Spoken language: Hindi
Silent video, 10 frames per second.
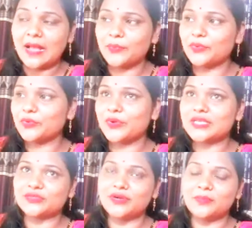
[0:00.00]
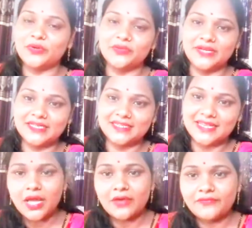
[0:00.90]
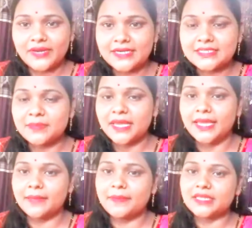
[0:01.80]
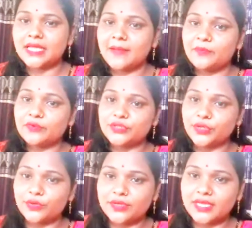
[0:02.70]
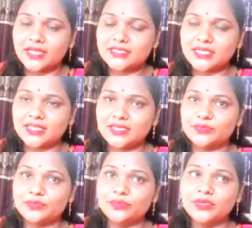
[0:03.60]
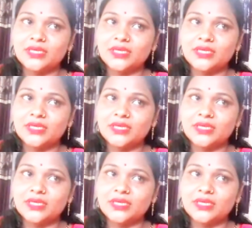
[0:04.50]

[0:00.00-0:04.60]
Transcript: आप लोग को आज थोड़ा मोटिवेट किया हाँ फ्रेंड्स मैं एक बात आप लोग से और कहना चाहती हूँ